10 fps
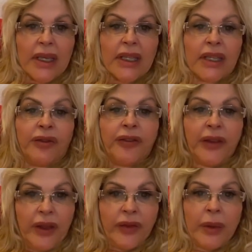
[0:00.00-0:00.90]
e
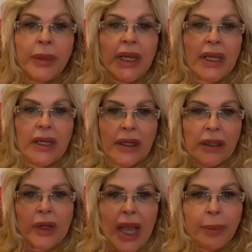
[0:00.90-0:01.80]
vivem me
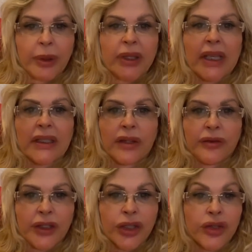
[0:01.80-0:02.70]
ligando lá para dar
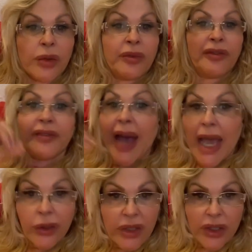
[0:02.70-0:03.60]
entrevista sobre
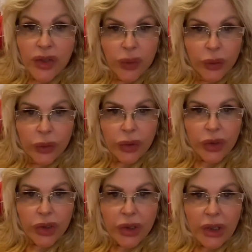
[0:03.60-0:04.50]
vários
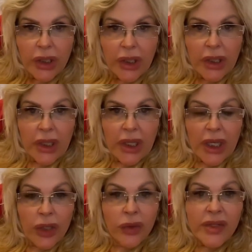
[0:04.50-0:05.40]
assuntos.
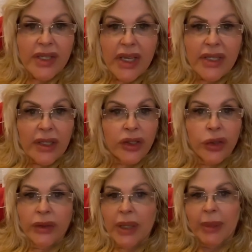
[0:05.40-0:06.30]
Eu não sei se eles
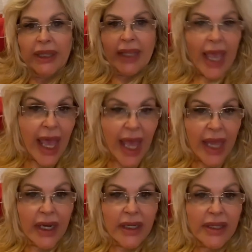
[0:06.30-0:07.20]
não têm
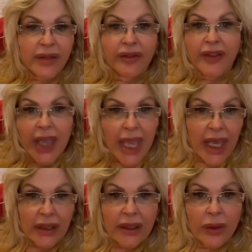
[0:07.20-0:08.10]
matéria, eles
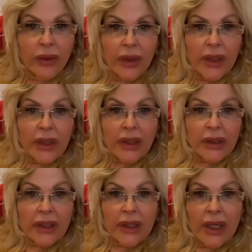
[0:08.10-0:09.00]
inventam,
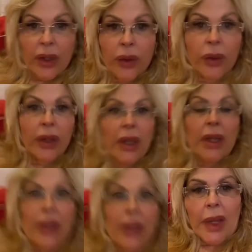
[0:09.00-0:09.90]
entendeu?
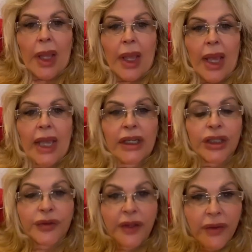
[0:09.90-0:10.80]

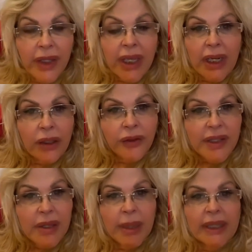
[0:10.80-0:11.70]
eles vivem querendo
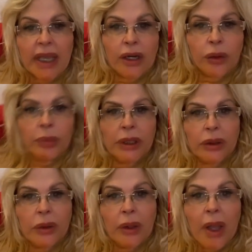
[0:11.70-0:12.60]
fazer matéria
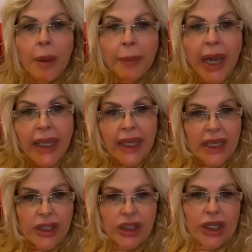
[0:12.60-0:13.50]
comigo. Pra
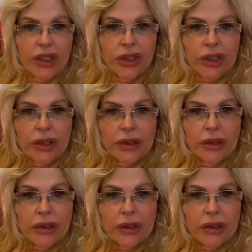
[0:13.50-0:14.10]
quê, gente?